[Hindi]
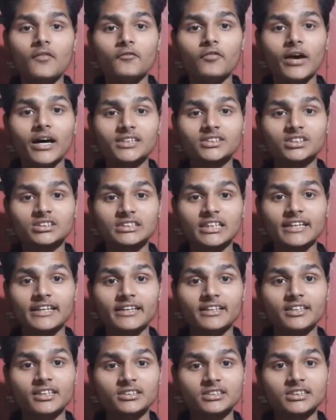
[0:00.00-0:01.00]
फास्ट
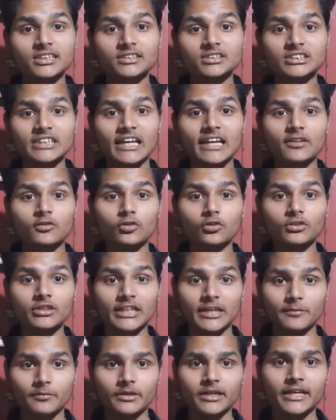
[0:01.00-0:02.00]
तरीके से चैनल को
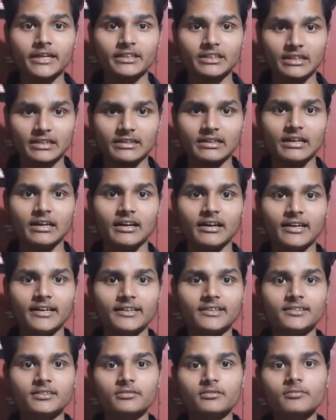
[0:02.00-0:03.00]
टर्मिनेट कर रहा
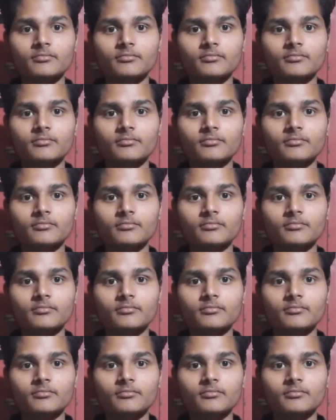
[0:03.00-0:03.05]
है